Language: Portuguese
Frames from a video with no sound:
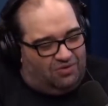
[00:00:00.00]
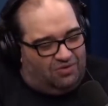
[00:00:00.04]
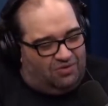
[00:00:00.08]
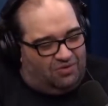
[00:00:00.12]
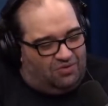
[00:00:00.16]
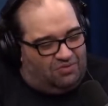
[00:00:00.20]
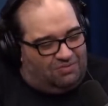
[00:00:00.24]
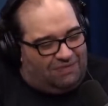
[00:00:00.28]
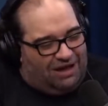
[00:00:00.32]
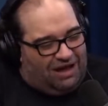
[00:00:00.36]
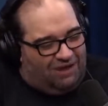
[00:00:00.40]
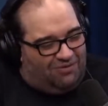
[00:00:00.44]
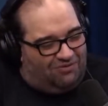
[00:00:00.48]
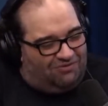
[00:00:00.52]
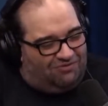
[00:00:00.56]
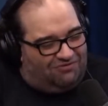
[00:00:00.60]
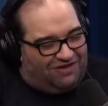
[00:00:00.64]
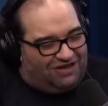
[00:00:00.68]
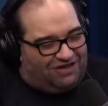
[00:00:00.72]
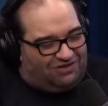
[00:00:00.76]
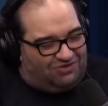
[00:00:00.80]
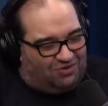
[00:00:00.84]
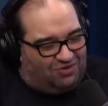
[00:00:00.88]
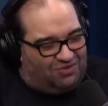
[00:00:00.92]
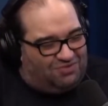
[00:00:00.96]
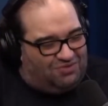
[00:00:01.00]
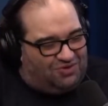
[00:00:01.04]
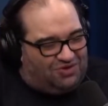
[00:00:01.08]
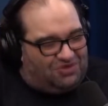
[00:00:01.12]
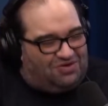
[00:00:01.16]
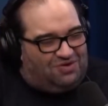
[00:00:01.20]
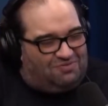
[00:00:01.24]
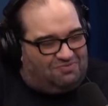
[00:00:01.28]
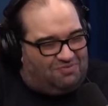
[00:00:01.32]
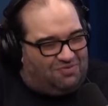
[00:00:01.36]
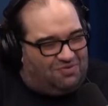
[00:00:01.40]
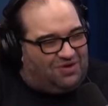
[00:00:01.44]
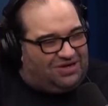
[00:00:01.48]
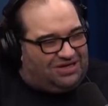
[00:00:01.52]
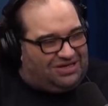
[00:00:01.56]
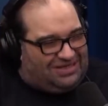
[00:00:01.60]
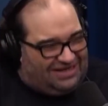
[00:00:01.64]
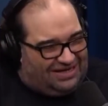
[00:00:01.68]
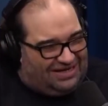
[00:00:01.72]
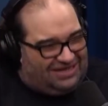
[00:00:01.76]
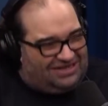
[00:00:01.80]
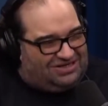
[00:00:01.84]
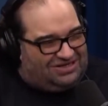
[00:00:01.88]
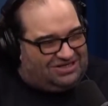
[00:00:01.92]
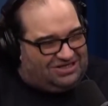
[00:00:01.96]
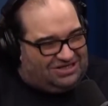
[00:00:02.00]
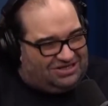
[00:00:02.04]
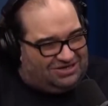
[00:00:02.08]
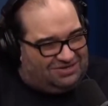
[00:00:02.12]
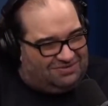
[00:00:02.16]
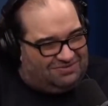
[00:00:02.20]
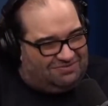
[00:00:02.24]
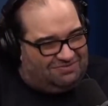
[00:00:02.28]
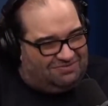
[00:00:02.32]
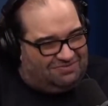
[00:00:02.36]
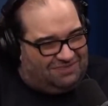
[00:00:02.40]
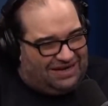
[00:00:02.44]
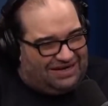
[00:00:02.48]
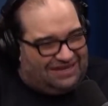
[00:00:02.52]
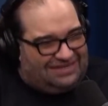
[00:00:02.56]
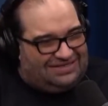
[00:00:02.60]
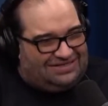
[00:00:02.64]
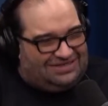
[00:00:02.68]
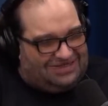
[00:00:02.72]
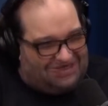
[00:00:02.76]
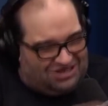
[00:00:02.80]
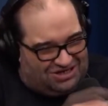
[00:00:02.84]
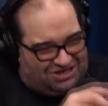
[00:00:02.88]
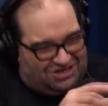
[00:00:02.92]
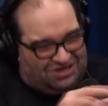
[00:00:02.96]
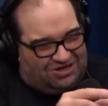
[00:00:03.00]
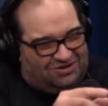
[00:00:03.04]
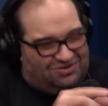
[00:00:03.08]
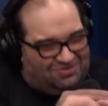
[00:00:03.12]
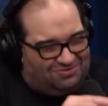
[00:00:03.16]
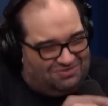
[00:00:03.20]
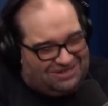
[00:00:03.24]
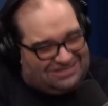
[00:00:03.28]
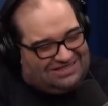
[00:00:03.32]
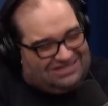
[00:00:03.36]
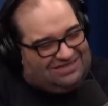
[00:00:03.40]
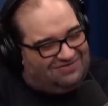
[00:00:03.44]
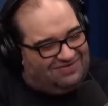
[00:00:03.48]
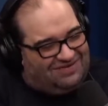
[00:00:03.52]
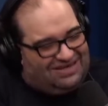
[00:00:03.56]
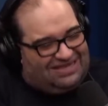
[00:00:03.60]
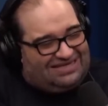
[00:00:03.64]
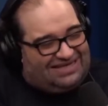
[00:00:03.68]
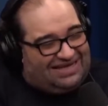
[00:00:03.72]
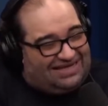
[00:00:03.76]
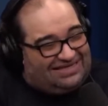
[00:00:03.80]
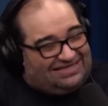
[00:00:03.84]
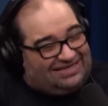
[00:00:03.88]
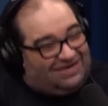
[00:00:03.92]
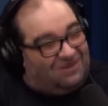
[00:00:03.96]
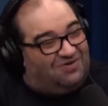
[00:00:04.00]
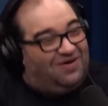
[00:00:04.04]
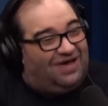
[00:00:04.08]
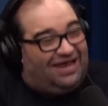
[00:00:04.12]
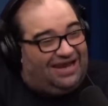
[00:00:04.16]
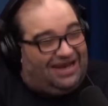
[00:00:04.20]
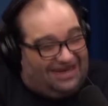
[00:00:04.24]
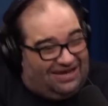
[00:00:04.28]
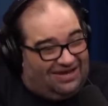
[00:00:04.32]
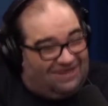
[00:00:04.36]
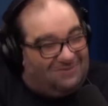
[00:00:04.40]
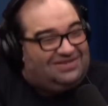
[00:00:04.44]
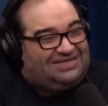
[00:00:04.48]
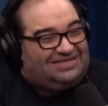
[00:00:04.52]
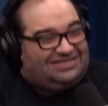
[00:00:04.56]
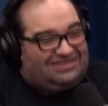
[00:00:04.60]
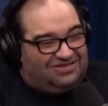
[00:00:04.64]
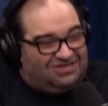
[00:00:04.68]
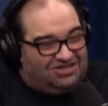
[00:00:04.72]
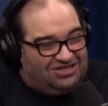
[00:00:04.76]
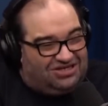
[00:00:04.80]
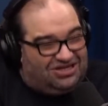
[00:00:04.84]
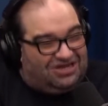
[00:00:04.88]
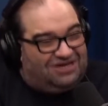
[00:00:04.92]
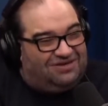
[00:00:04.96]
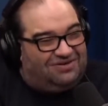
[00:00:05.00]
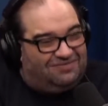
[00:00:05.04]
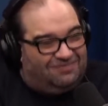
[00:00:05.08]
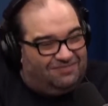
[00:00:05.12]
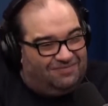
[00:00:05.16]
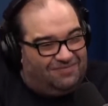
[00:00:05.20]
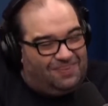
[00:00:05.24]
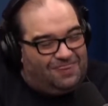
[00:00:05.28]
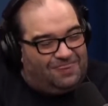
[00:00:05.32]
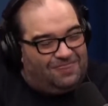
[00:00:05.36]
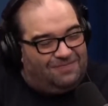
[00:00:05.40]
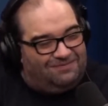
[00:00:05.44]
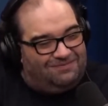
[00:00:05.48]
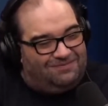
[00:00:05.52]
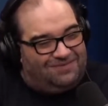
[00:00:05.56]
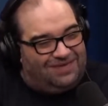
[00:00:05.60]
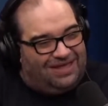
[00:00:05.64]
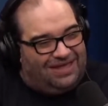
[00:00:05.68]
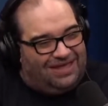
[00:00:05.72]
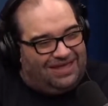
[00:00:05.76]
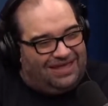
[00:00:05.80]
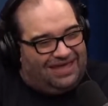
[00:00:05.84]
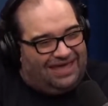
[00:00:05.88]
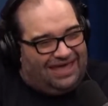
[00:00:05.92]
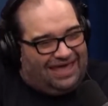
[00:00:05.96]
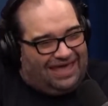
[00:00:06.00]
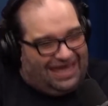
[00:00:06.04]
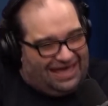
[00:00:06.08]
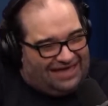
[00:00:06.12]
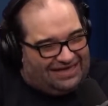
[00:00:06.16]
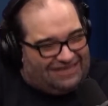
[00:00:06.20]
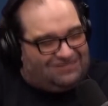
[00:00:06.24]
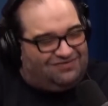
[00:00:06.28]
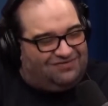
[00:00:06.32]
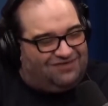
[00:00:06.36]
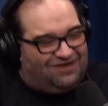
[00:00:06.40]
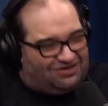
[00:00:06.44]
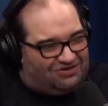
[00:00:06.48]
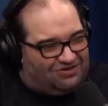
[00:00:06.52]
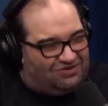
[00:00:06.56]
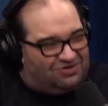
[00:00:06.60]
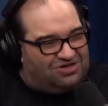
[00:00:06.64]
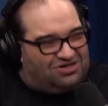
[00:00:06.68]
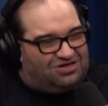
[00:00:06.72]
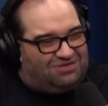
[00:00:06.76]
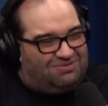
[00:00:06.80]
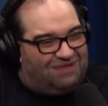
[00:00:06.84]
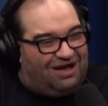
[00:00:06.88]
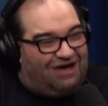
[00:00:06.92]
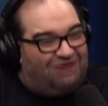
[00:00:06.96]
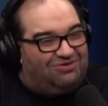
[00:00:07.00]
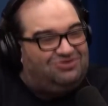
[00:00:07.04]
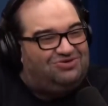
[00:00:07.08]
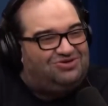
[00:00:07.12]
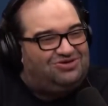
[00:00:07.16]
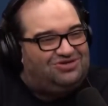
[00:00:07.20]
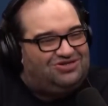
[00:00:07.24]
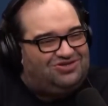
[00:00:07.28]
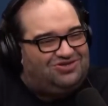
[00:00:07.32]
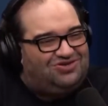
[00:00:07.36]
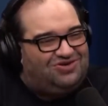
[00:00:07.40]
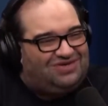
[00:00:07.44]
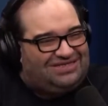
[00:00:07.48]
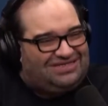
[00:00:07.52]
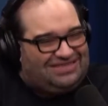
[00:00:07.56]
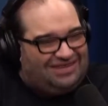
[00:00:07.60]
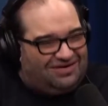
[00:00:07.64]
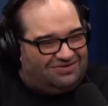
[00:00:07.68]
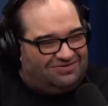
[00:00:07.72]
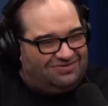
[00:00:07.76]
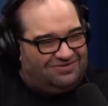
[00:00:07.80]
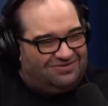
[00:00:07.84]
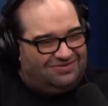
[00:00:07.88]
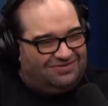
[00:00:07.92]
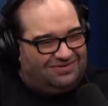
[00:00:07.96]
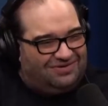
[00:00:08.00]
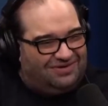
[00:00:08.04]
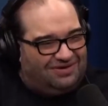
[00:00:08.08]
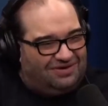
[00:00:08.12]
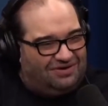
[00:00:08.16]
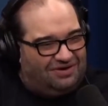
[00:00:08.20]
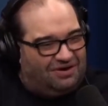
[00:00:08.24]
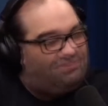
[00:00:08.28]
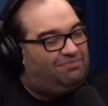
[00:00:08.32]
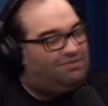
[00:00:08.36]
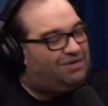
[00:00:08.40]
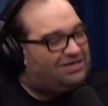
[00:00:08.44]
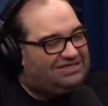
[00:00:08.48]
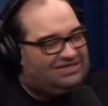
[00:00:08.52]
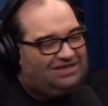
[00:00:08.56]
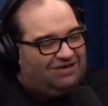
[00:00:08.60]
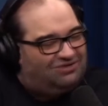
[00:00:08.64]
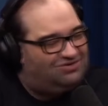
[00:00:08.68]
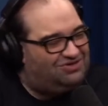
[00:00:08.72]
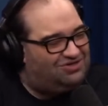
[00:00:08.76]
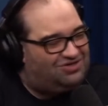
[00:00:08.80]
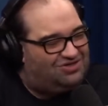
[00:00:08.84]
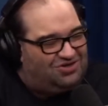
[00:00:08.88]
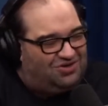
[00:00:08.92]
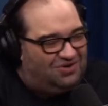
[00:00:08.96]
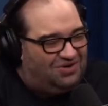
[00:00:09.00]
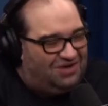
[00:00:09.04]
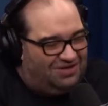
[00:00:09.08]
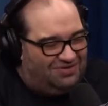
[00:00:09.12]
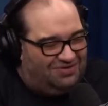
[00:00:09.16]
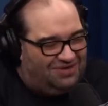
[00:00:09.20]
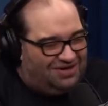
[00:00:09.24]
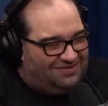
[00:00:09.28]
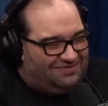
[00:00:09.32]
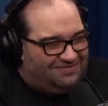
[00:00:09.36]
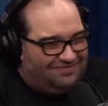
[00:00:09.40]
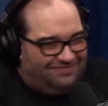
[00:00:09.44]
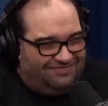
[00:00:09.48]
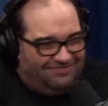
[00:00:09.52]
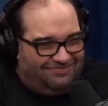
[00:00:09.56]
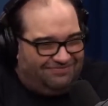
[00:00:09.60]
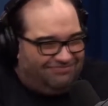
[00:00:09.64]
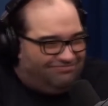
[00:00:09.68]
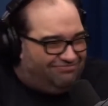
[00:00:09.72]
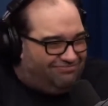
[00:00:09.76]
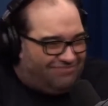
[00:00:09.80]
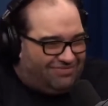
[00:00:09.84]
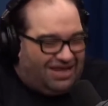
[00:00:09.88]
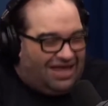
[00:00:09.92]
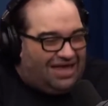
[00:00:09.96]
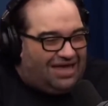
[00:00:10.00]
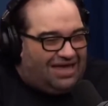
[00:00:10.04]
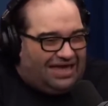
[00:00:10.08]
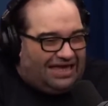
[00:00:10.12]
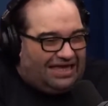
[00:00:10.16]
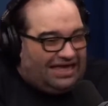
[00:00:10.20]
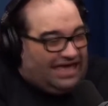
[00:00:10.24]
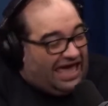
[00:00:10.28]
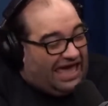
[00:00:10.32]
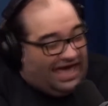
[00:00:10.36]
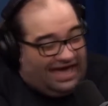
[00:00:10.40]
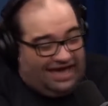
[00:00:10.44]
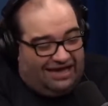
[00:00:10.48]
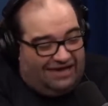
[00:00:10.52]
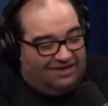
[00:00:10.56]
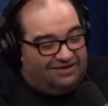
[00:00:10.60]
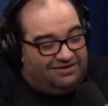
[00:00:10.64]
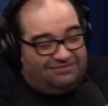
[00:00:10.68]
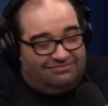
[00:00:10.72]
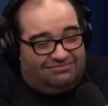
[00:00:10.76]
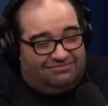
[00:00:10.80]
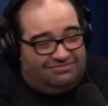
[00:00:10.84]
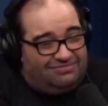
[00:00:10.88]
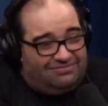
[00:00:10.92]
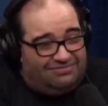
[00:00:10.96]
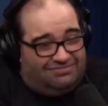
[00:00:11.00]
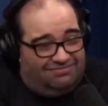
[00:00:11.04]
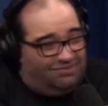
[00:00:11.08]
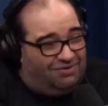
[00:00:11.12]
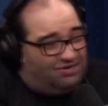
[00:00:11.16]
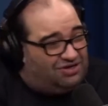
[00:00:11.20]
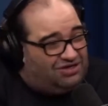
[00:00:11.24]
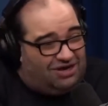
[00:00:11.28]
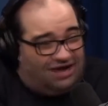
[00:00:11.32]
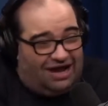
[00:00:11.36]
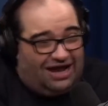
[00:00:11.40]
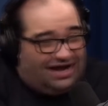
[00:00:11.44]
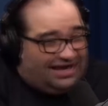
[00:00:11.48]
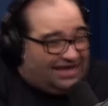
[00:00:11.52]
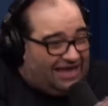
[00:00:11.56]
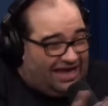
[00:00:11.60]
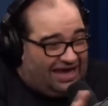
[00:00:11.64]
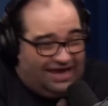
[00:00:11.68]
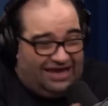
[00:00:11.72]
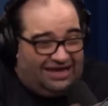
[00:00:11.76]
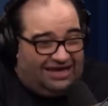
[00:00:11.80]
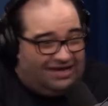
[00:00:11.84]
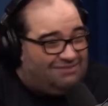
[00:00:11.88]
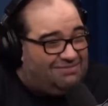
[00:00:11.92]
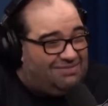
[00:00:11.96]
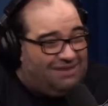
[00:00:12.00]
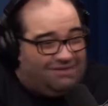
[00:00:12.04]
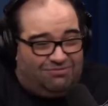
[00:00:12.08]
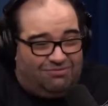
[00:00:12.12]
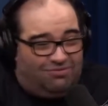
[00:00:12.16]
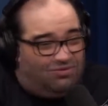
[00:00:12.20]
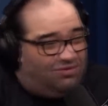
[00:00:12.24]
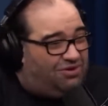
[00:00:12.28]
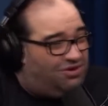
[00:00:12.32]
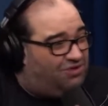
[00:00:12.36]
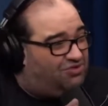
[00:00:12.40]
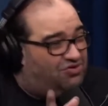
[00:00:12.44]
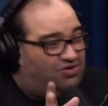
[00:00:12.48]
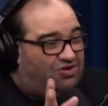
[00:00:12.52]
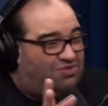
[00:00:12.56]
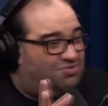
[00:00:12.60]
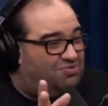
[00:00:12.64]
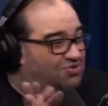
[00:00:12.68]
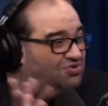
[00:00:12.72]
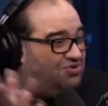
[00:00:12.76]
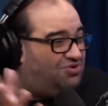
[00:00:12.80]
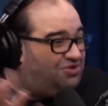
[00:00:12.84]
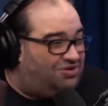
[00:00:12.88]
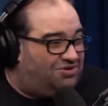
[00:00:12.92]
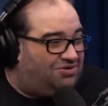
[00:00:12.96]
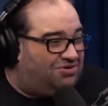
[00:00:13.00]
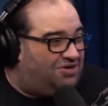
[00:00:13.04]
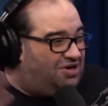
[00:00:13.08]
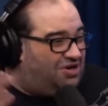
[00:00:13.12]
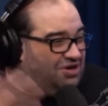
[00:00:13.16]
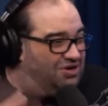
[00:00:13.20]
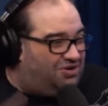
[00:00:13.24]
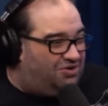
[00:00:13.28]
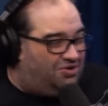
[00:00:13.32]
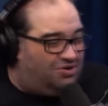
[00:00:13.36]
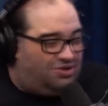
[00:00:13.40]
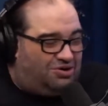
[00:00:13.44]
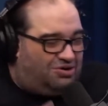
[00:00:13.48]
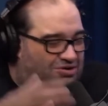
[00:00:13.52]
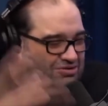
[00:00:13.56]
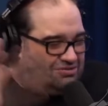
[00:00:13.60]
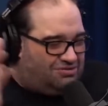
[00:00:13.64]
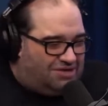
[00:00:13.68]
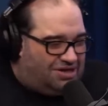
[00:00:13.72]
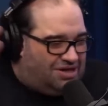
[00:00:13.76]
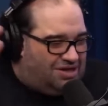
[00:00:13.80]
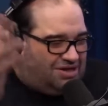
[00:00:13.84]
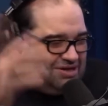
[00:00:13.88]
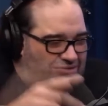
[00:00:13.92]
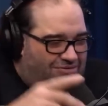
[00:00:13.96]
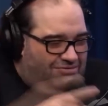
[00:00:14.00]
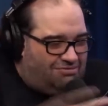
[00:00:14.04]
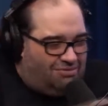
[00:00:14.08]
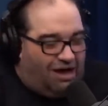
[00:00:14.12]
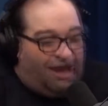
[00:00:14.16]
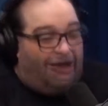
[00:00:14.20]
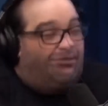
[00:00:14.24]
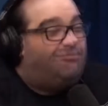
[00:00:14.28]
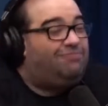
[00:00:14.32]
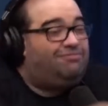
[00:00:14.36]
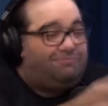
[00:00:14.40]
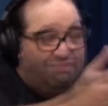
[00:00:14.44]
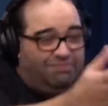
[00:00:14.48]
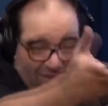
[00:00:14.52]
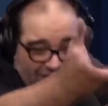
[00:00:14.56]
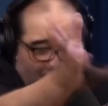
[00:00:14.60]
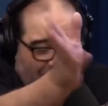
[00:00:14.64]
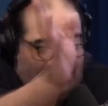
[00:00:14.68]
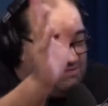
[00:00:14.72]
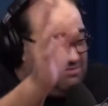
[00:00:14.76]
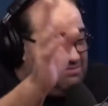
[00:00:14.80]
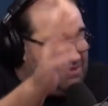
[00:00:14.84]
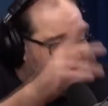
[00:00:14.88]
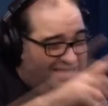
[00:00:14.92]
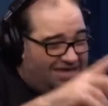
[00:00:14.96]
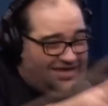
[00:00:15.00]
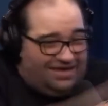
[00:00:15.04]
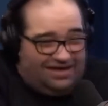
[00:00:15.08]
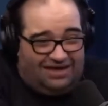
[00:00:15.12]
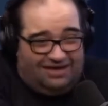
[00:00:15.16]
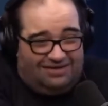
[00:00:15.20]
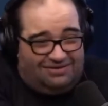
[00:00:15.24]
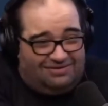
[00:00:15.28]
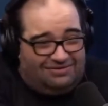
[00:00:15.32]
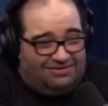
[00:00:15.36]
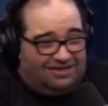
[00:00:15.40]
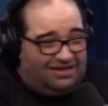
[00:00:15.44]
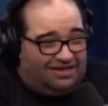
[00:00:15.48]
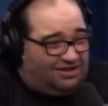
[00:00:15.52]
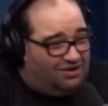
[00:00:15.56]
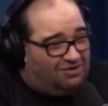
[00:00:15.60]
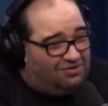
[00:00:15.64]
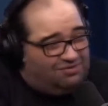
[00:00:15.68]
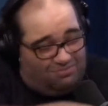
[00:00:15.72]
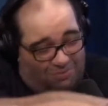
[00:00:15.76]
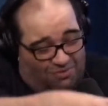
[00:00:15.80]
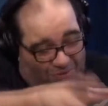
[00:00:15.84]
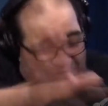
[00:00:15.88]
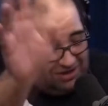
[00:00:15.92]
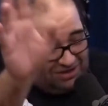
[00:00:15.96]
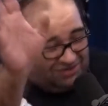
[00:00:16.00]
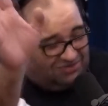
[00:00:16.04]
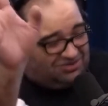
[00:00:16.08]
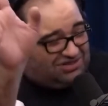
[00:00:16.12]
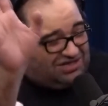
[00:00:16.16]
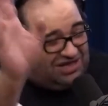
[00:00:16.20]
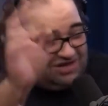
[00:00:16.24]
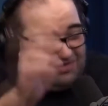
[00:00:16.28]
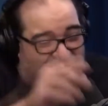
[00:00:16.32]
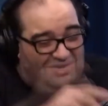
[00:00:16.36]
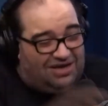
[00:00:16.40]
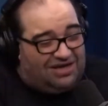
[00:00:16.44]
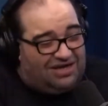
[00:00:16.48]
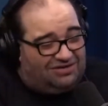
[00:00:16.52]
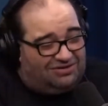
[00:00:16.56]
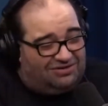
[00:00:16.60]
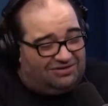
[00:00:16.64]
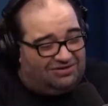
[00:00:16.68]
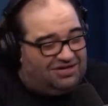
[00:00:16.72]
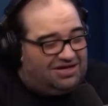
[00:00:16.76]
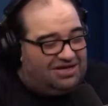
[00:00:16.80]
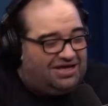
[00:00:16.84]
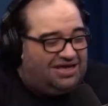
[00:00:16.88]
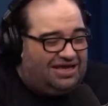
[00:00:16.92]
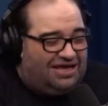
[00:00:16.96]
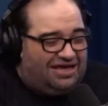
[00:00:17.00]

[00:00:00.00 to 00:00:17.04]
uma, um fator muito importante para existir uma civilização ou ela não existir é esse fator que chama autodestruição. Ela ah, pode se autodestruir. Uhum. Guerra. Pode dar uma guerra e morreu todo mundo. Sim. Ou uma pandemia, entendeu? Morre não sei quanto.